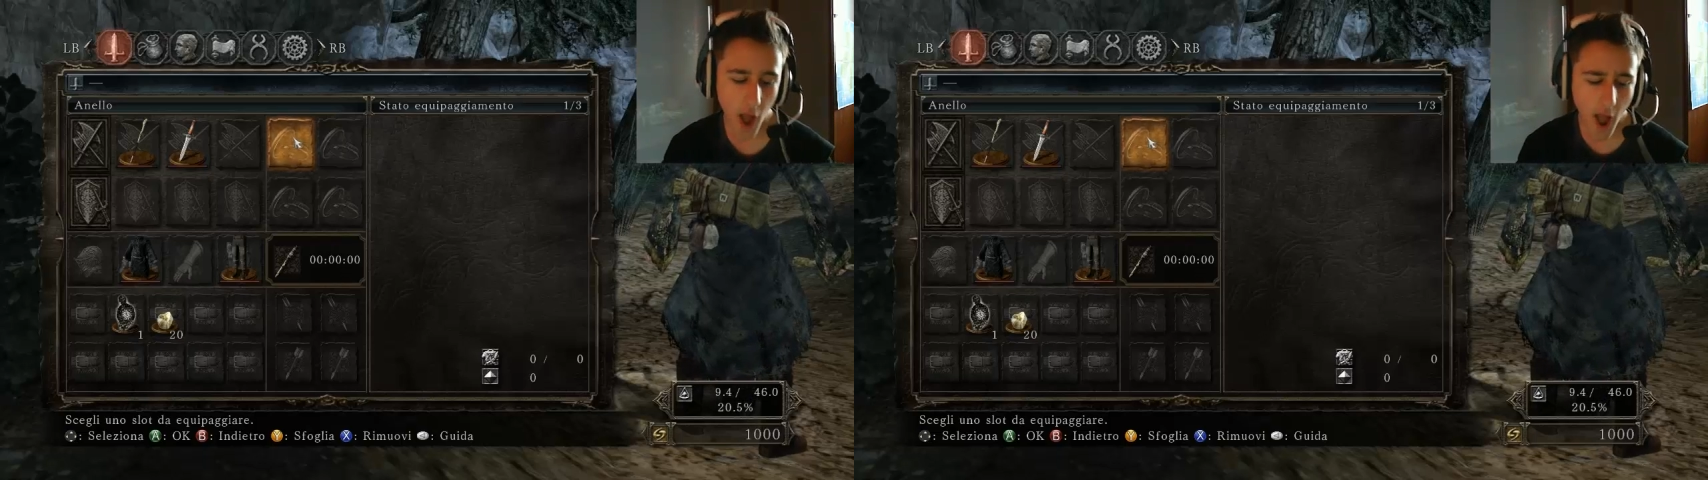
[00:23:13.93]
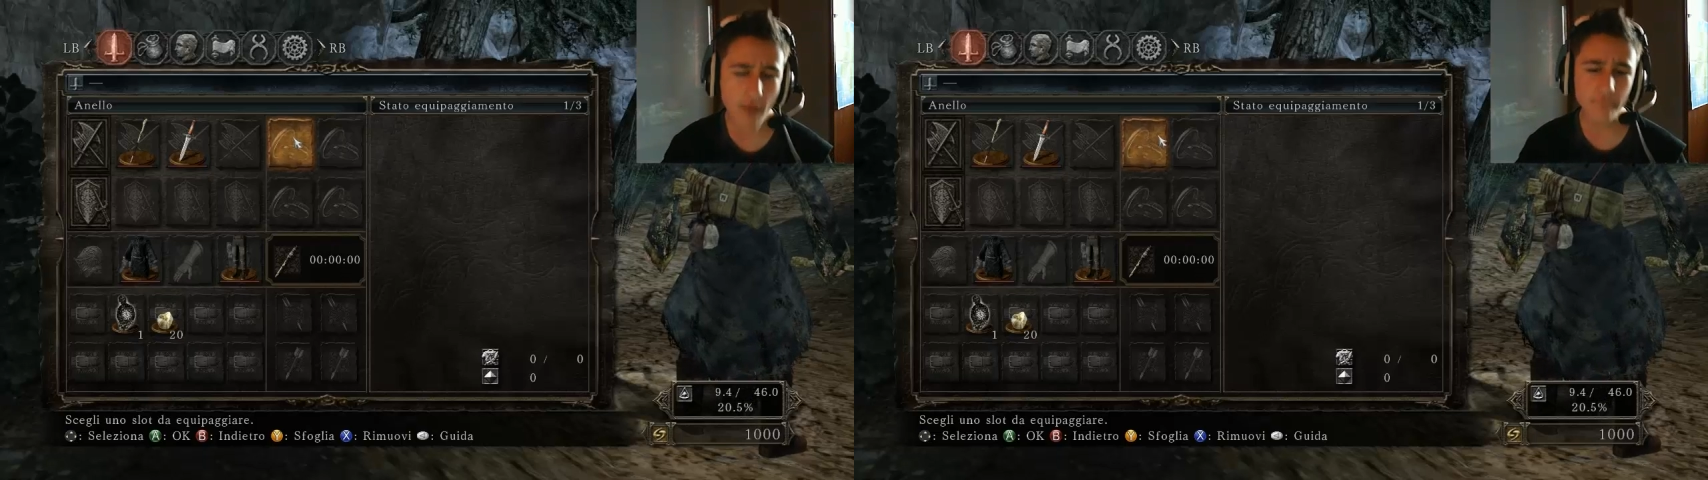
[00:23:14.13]

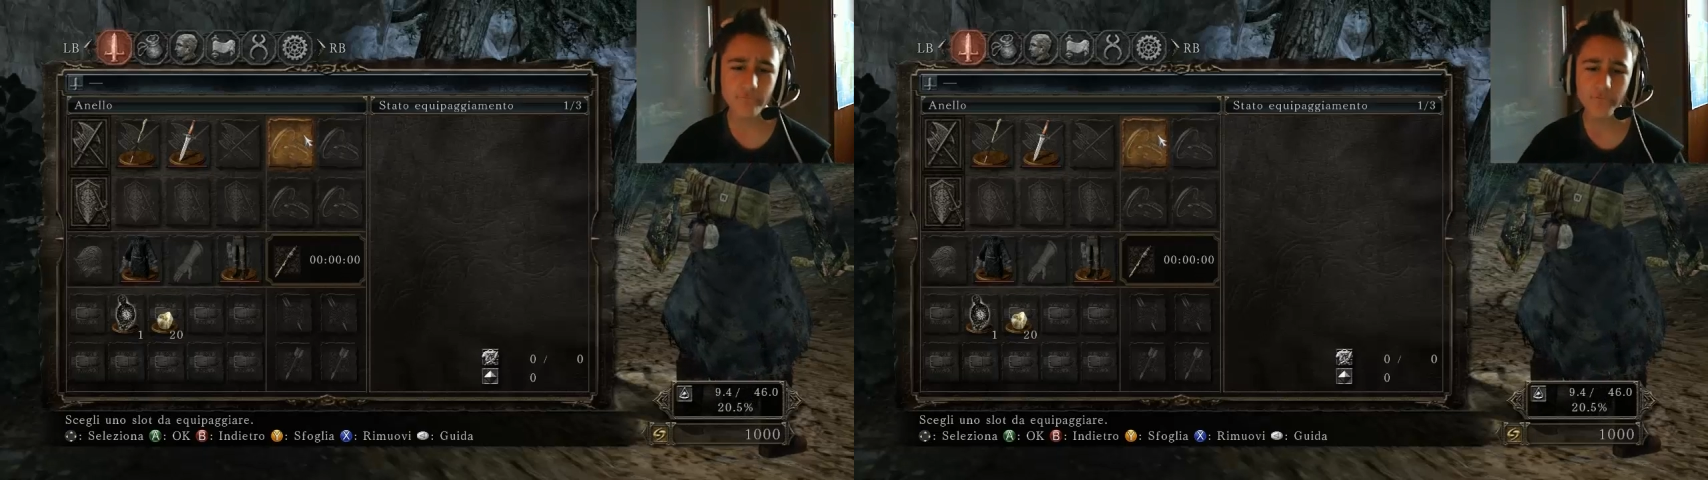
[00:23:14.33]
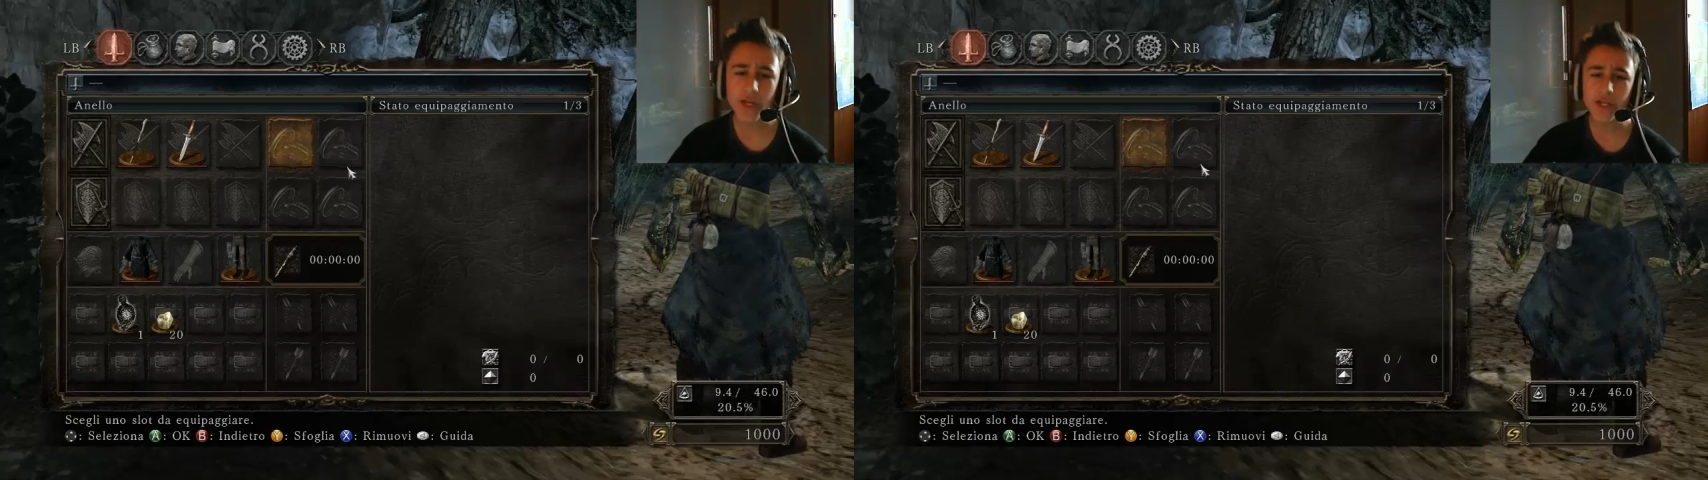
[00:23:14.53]
ah
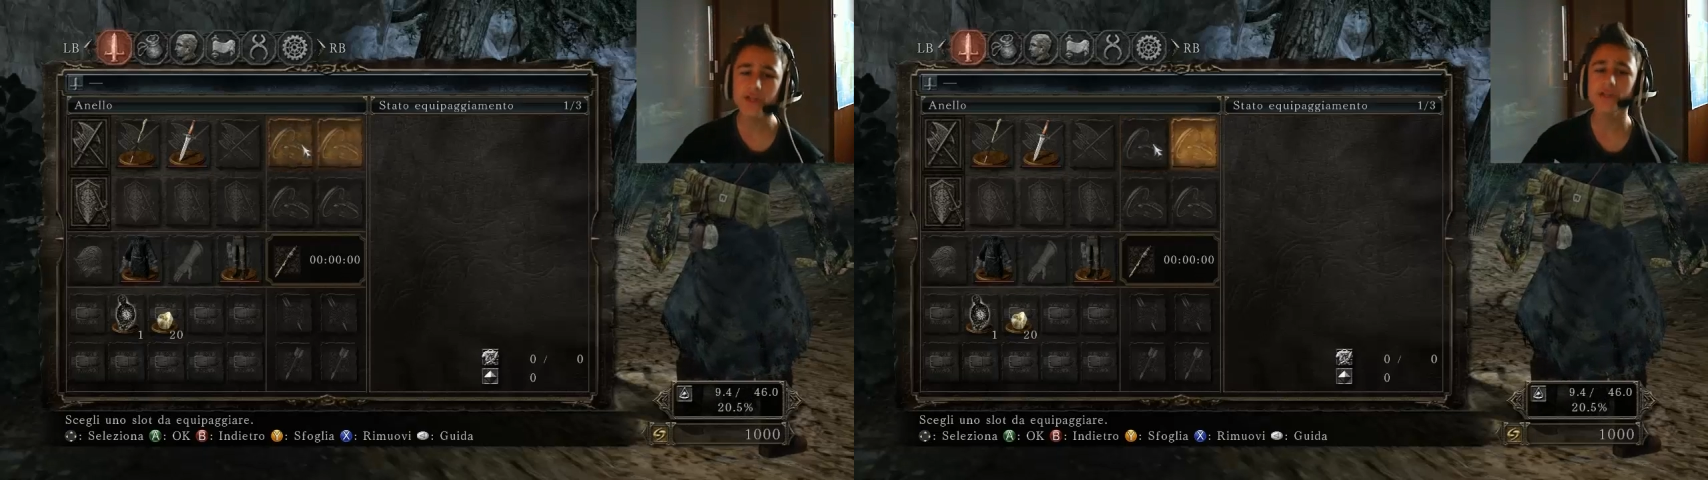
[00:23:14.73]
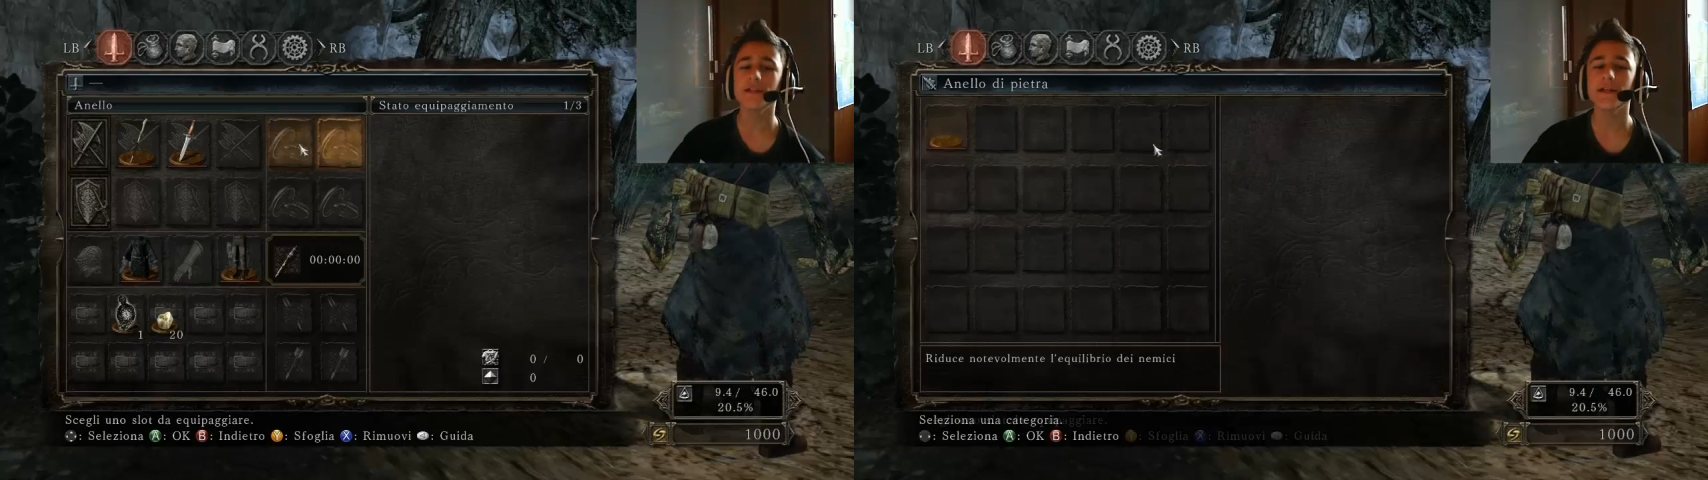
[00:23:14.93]

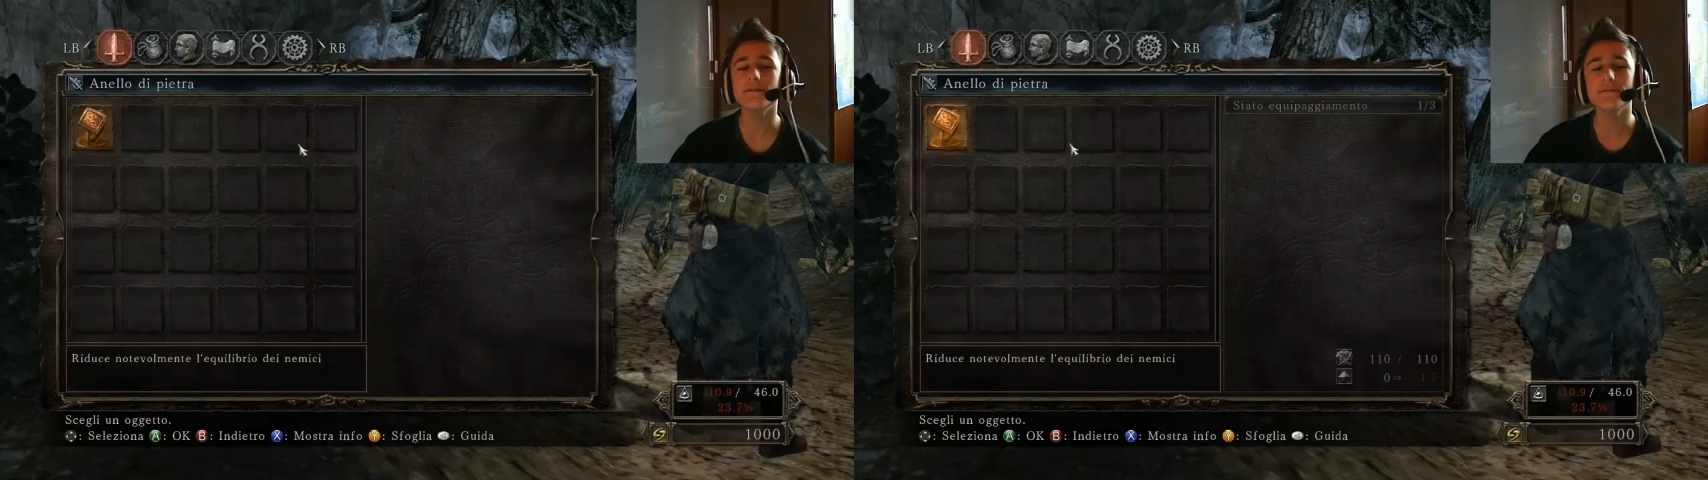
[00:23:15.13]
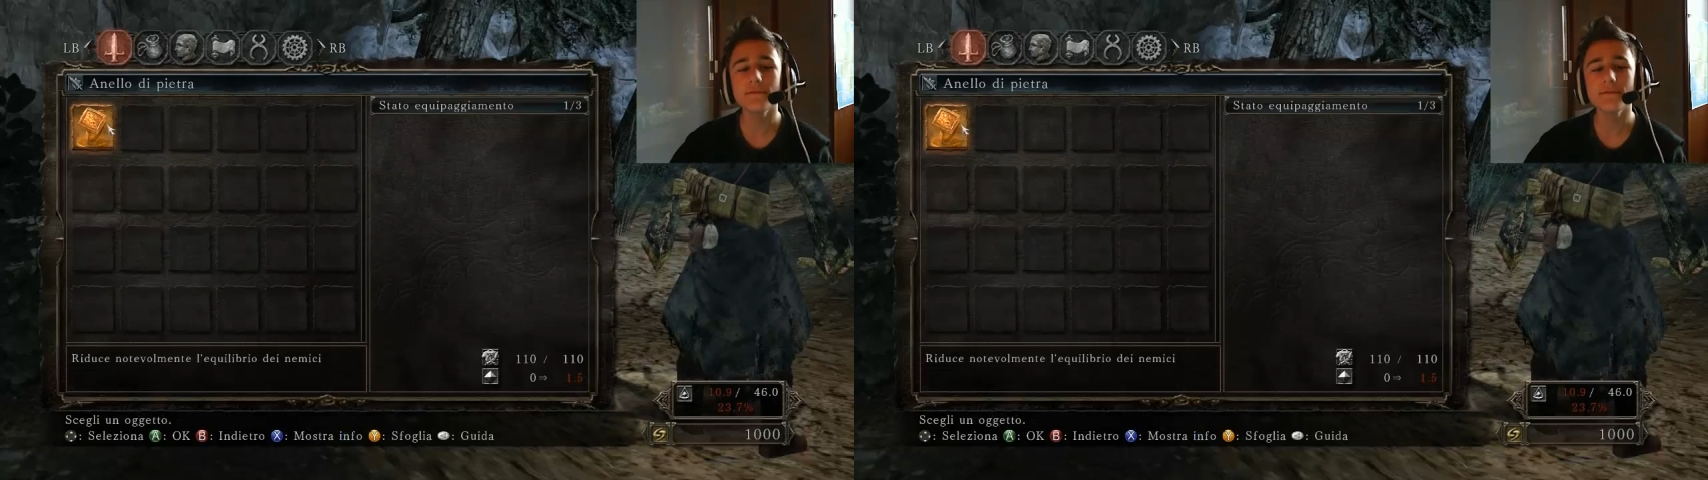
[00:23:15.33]
figlio del...